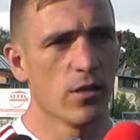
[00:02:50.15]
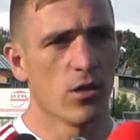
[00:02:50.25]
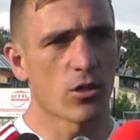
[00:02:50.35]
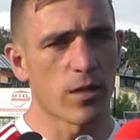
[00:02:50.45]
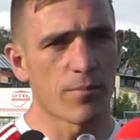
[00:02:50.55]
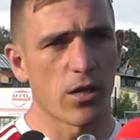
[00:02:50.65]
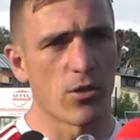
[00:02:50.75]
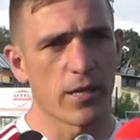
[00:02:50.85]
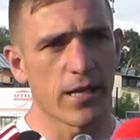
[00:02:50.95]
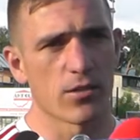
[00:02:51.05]
od tamtego
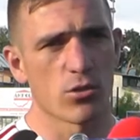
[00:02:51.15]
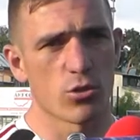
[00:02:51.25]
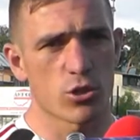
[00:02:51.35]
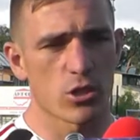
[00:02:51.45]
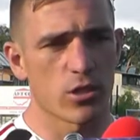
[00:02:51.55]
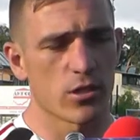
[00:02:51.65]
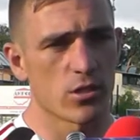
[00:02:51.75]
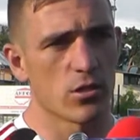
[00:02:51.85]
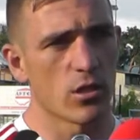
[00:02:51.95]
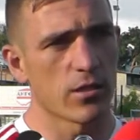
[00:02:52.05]
weekendu już yy,
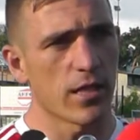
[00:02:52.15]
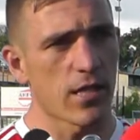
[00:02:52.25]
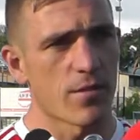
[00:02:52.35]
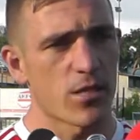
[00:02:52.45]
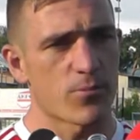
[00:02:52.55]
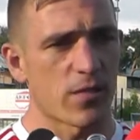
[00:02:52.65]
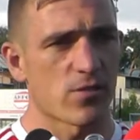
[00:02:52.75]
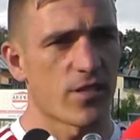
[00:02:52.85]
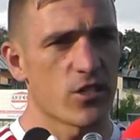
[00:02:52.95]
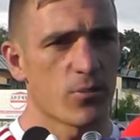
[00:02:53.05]
na ten mecz
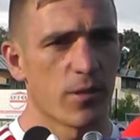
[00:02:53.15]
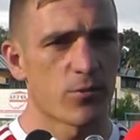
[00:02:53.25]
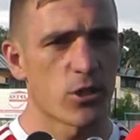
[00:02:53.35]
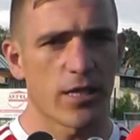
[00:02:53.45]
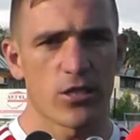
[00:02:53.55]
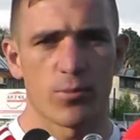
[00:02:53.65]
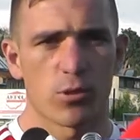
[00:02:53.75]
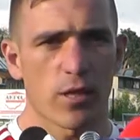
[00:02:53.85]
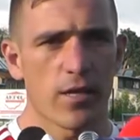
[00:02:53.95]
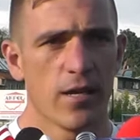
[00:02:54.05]
pracowaliśmy, przyjechaliśmy
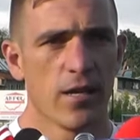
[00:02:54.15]
tutaj